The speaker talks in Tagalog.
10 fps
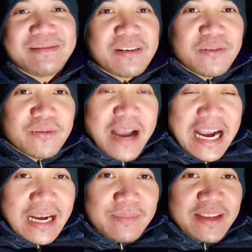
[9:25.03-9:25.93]
Manguha
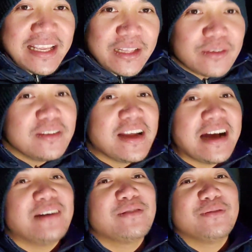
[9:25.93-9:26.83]
kami dito ng
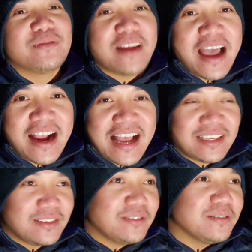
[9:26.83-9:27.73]
Aurora
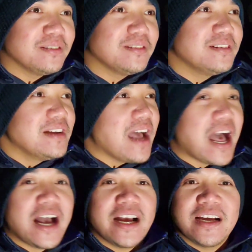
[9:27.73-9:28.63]
kaso
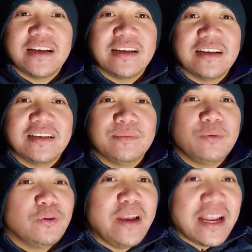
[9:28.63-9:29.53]
ang
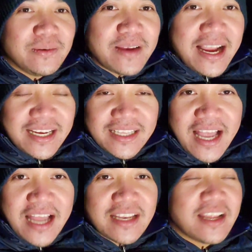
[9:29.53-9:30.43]
bulan wala
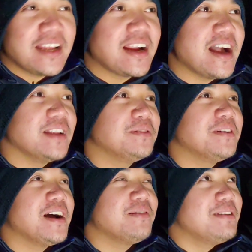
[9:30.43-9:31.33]
kita na nagaano
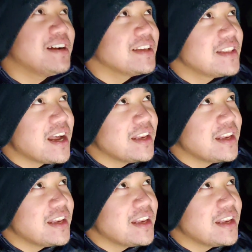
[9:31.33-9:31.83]
ah, wala kita